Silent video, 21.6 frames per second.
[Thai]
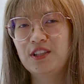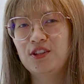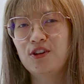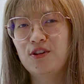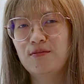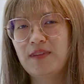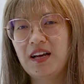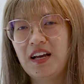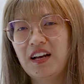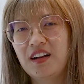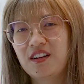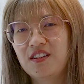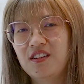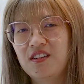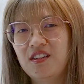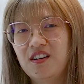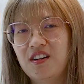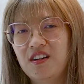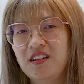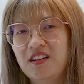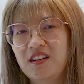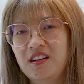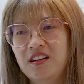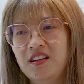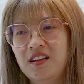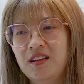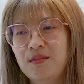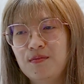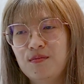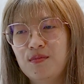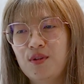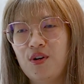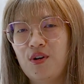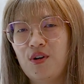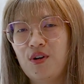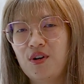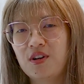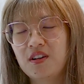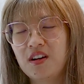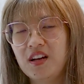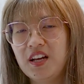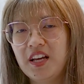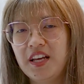นต่อมาก็หมอ
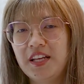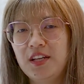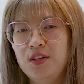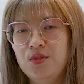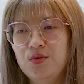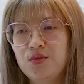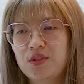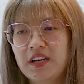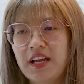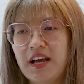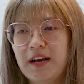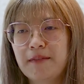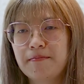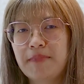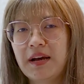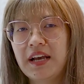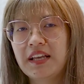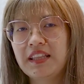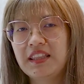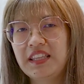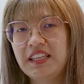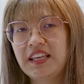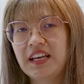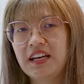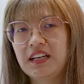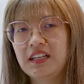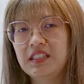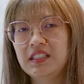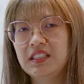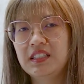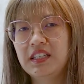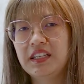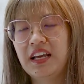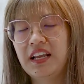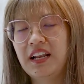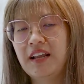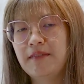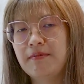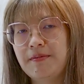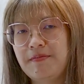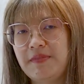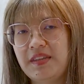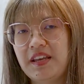ก็ให้ลุกนั่งปลายเตียงเลยอะไร
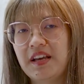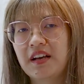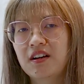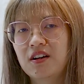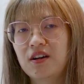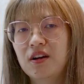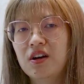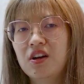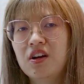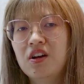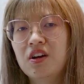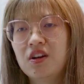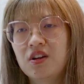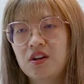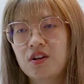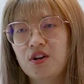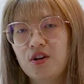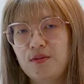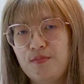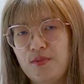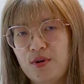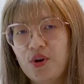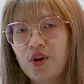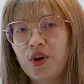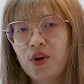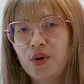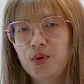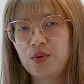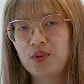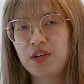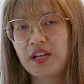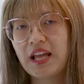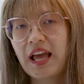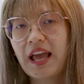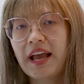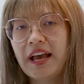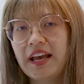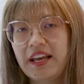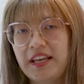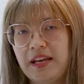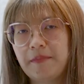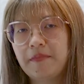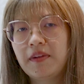แบบนี้ก็พอลุกได้
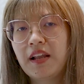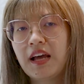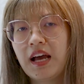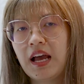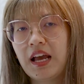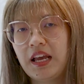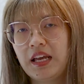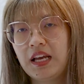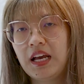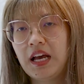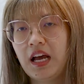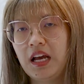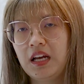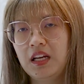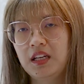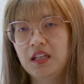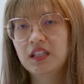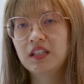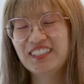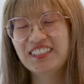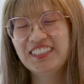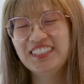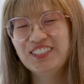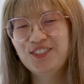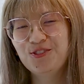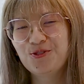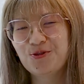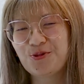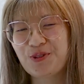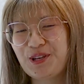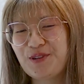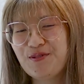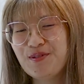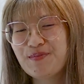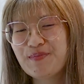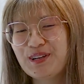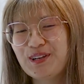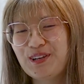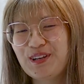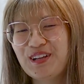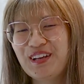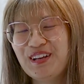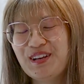ขยับได้ค่ะคือหนูคิดว่า
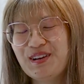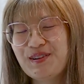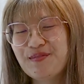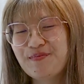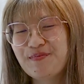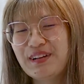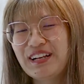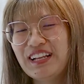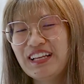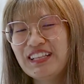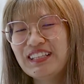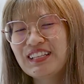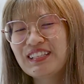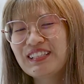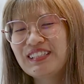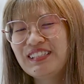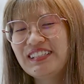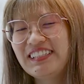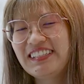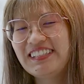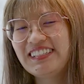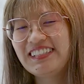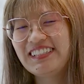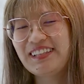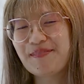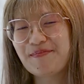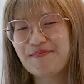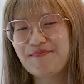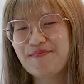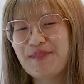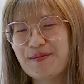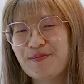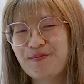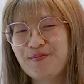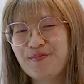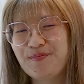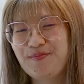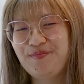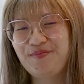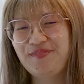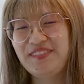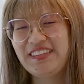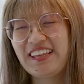มันน่าจะเจ็บแบบ
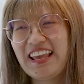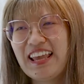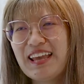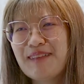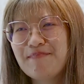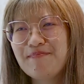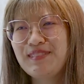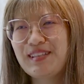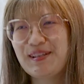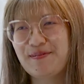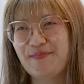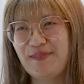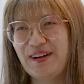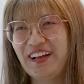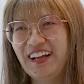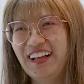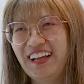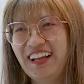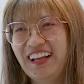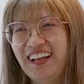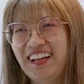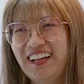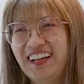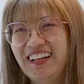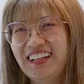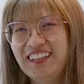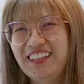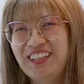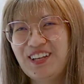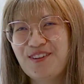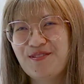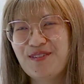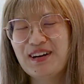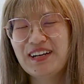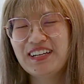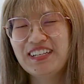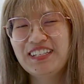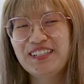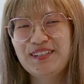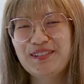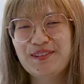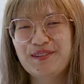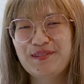เจ็บอะแต่ว่า
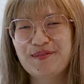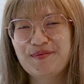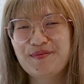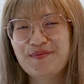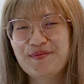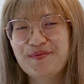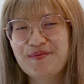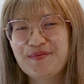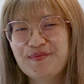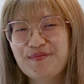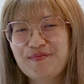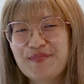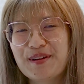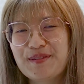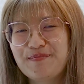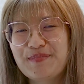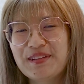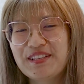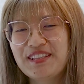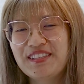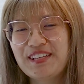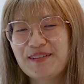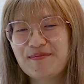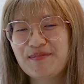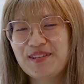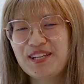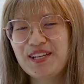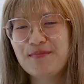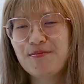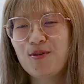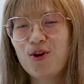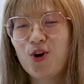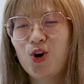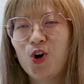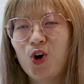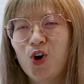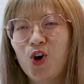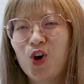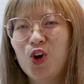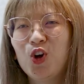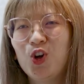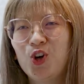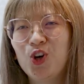คือมันเป็นเจ็บที่พอ
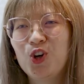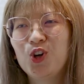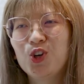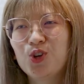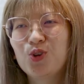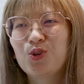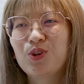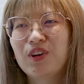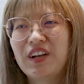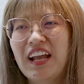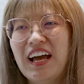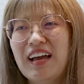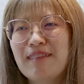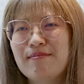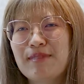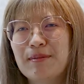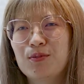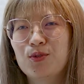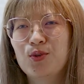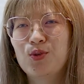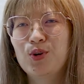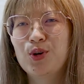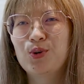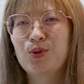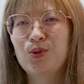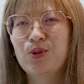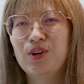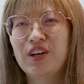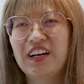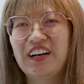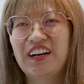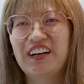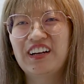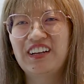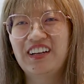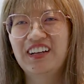ทนได้แบบโอยๆค่ะ